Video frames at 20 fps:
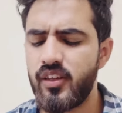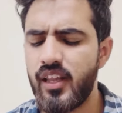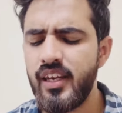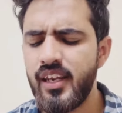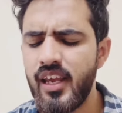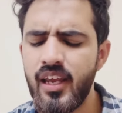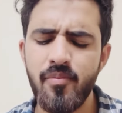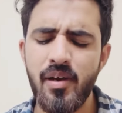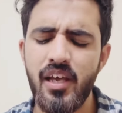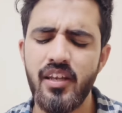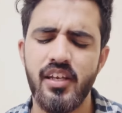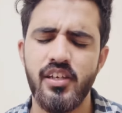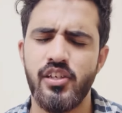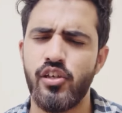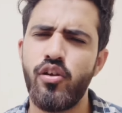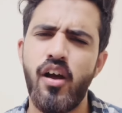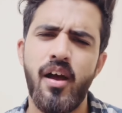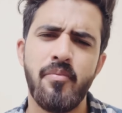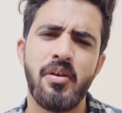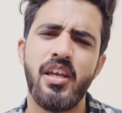देन यही मान के
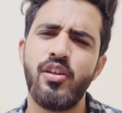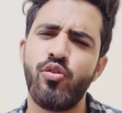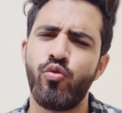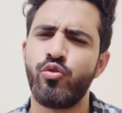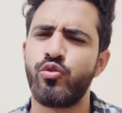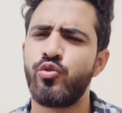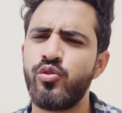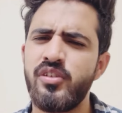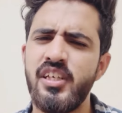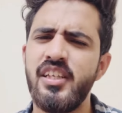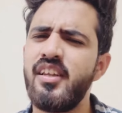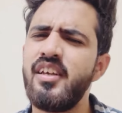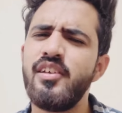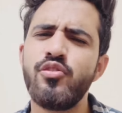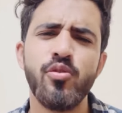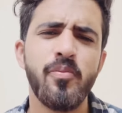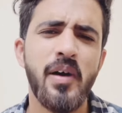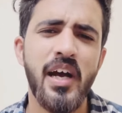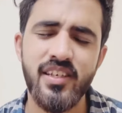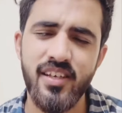चलो आपके 200 से 300
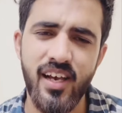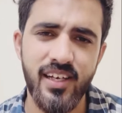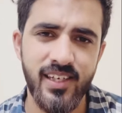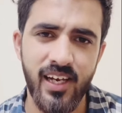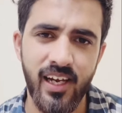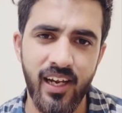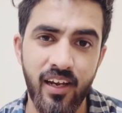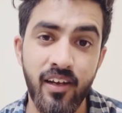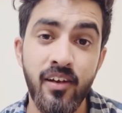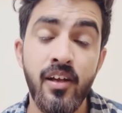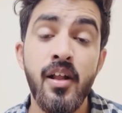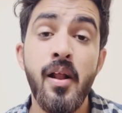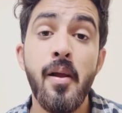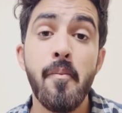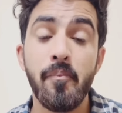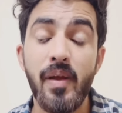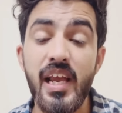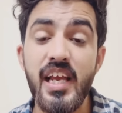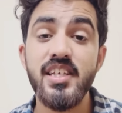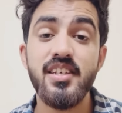मार्क्स आ जाएंगे
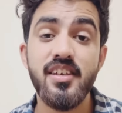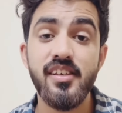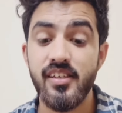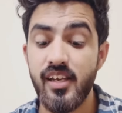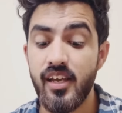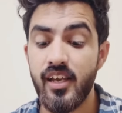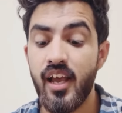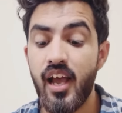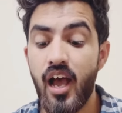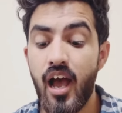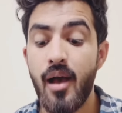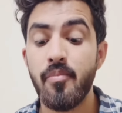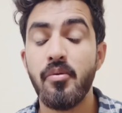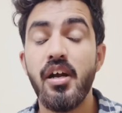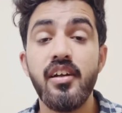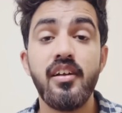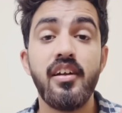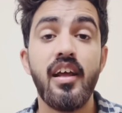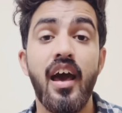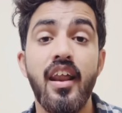मेन चीज़ ये है आपका
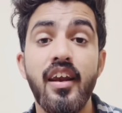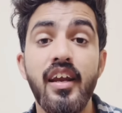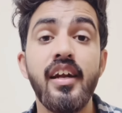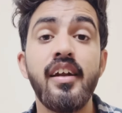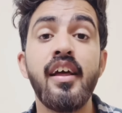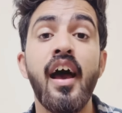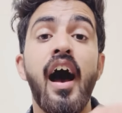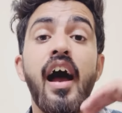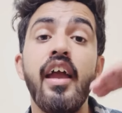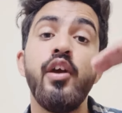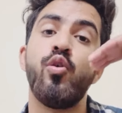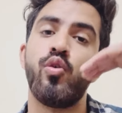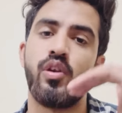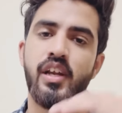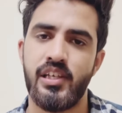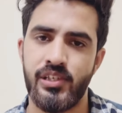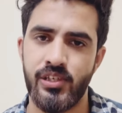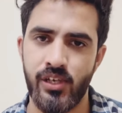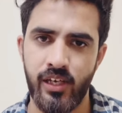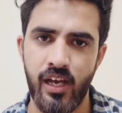टारगेट हाई होना
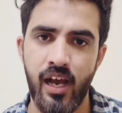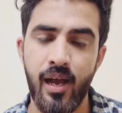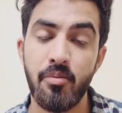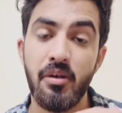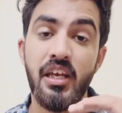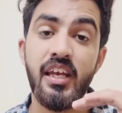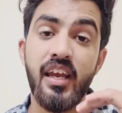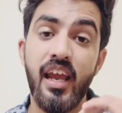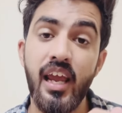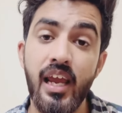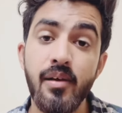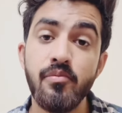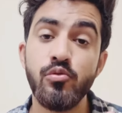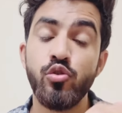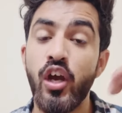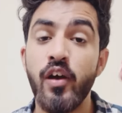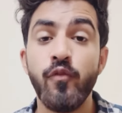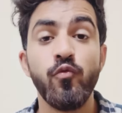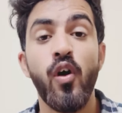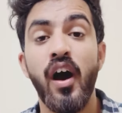चाहिए आपकी एम जो
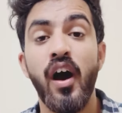है वो